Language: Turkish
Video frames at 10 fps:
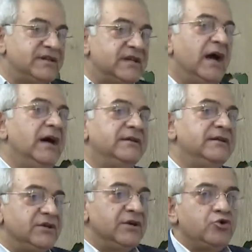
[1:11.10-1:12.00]
bence
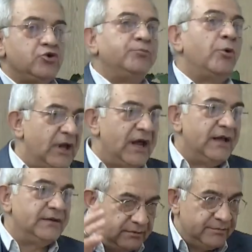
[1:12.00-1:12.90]
sadece çöp
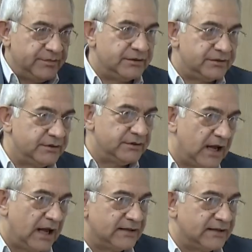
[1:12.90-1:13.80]
toplayan bir
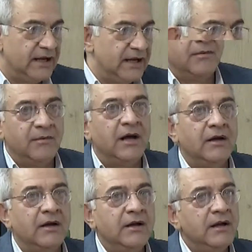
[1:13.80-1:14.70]
yerde değildir ama
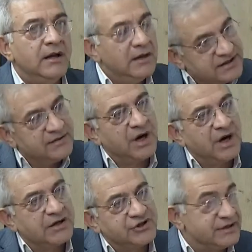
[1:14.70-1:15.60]
sizin
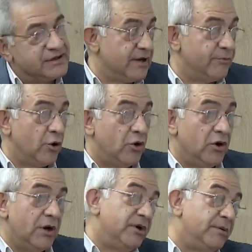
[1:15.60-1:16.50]
bakışınız ne?
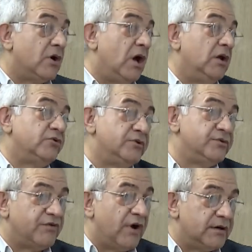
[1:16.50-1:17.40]
Böyle bir
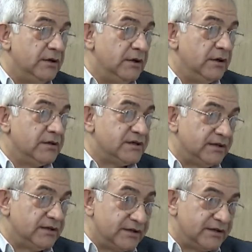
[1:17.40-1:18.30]
background'unuz var. Evet.
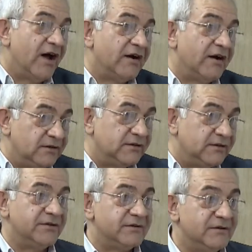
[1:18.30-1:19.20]
Sanırım farklı
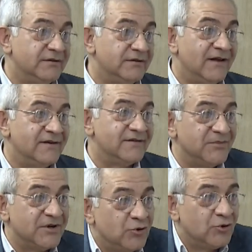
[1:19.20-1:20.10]
da bir yansıması